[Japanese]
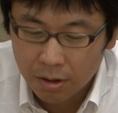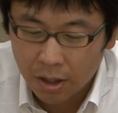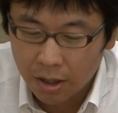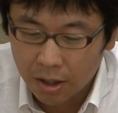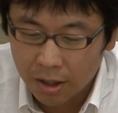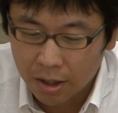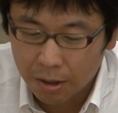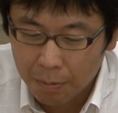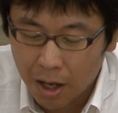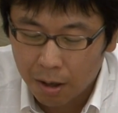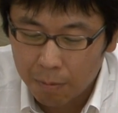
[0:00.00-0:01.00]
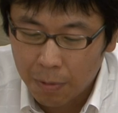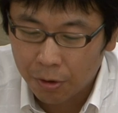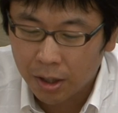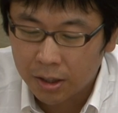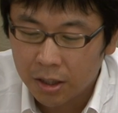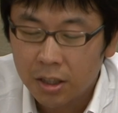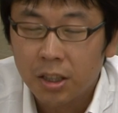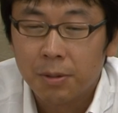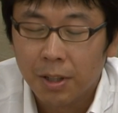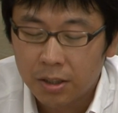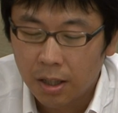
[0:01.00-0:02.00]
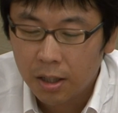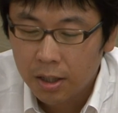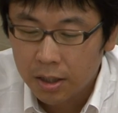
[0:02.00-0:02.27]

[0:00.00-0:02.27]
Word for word: えーまあ、目の当たりにしました。